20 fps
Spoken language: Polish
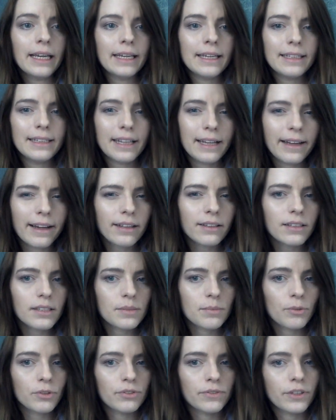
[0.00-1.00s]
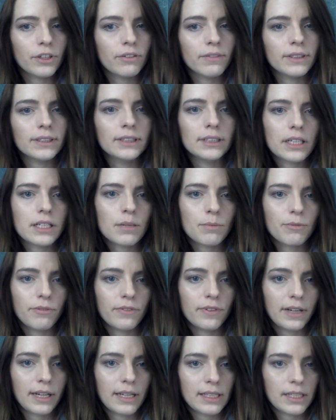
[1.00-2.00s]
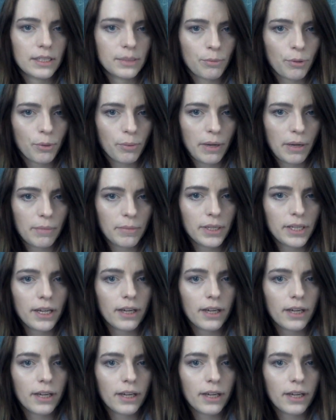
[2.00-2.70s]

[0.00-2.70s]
i delikatnie zmodyfikowany tak, żeby wykazać problemy,